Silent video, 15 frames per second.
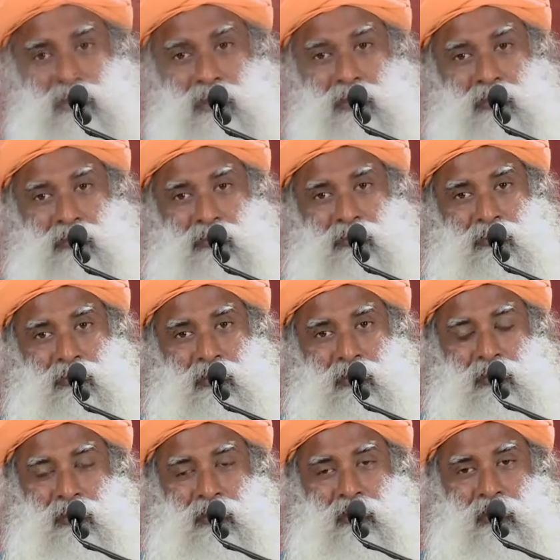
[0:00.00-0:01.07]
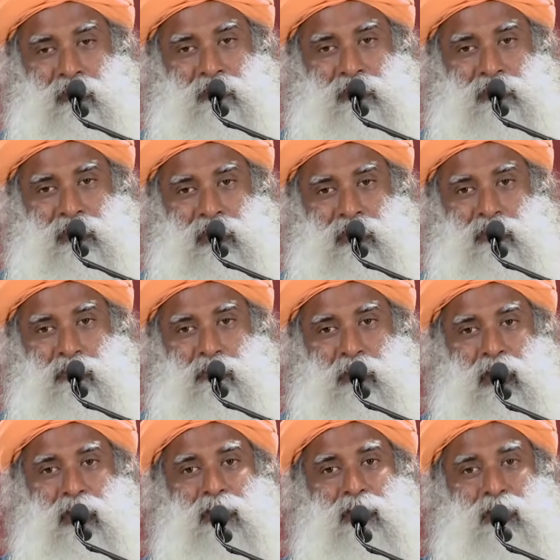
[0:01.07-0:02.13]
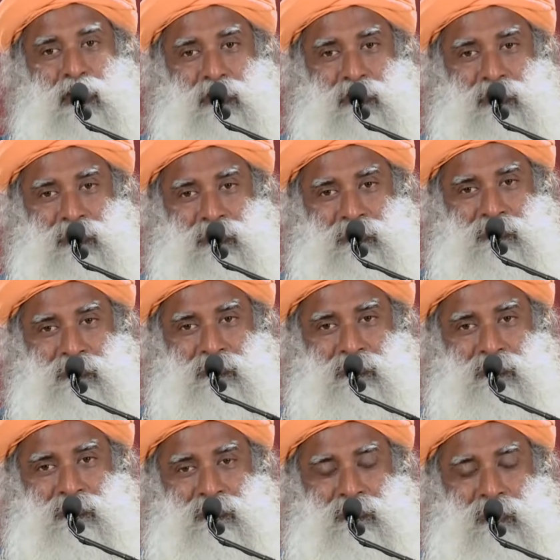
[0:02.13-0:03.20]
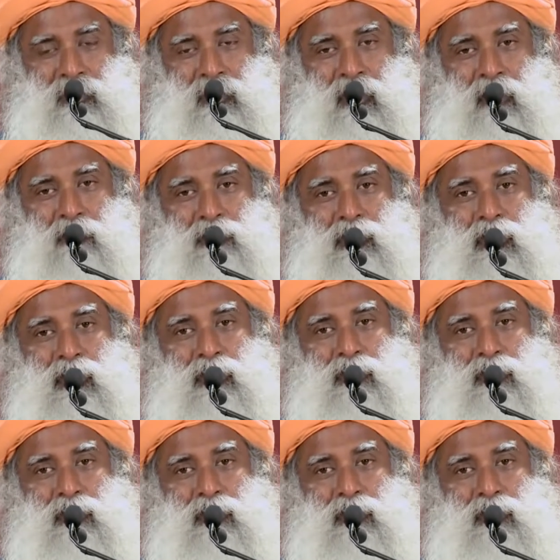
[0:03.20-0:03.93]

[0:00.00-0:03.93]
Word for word: Вам скажут много всего. Говорю